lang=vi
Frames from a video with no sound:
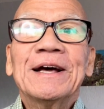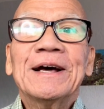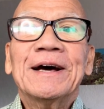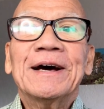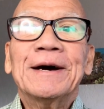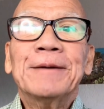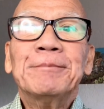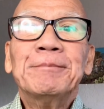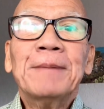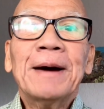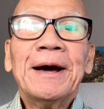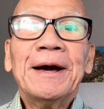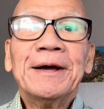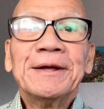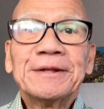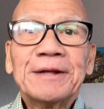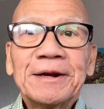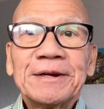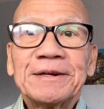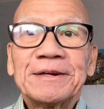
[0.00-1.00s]
mê
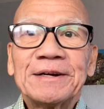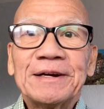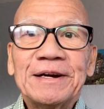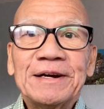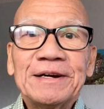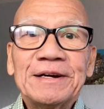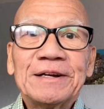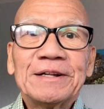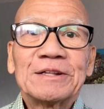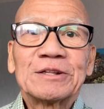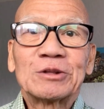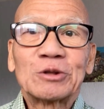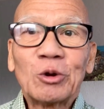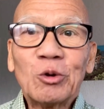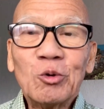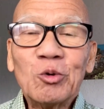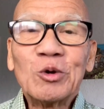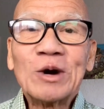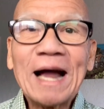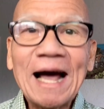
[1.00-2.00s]
thích
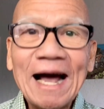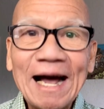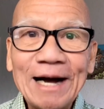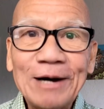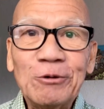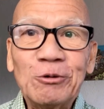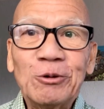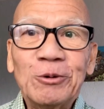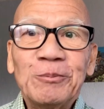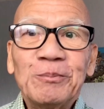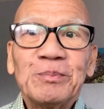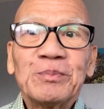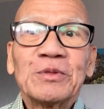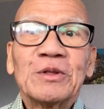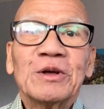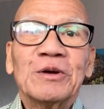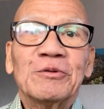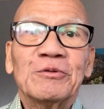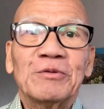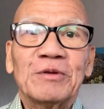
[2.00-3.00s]
tu đạo
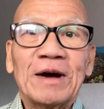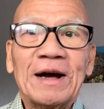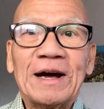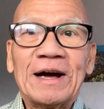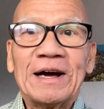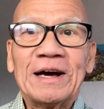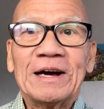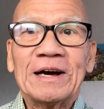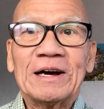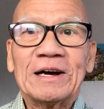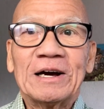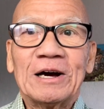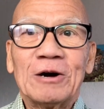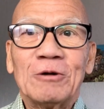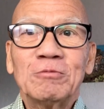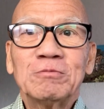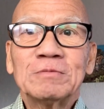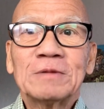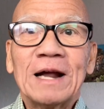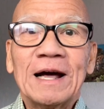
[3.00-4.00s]
và
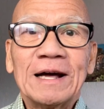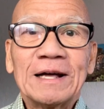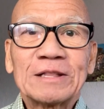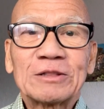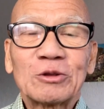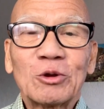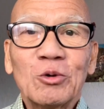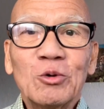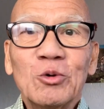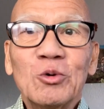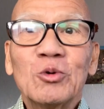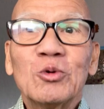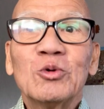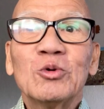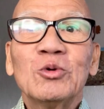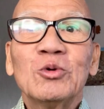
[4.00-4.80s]
ông đã tu